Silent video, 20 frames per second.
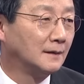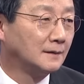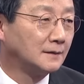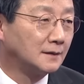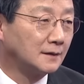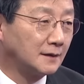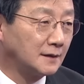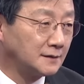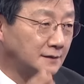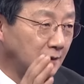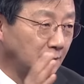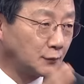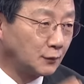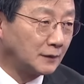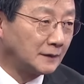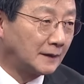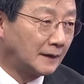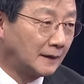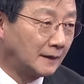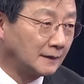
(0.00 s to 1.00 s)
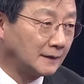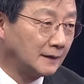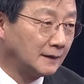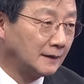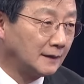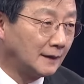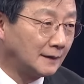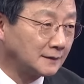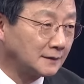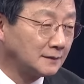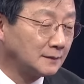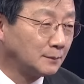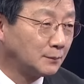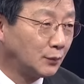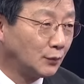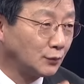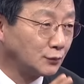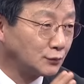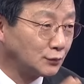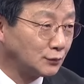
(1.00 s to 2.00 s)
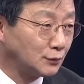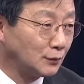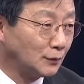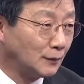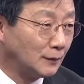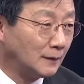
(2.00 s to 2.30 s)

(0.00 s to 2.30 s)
특히 새누리당이 하던 보수